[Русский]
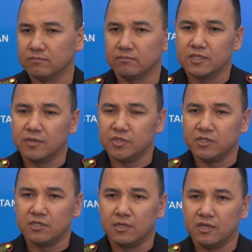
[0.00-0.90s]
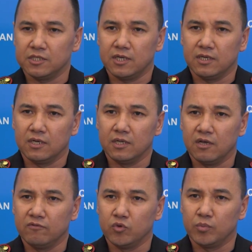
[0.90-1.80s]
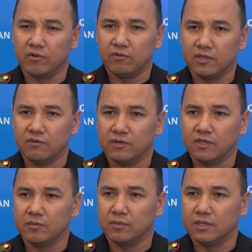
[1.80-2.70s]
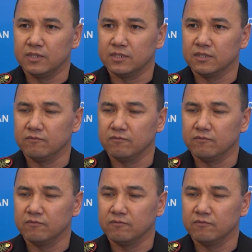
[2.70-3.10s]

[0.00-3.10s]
Заместитель начальника Главного управления военной полиции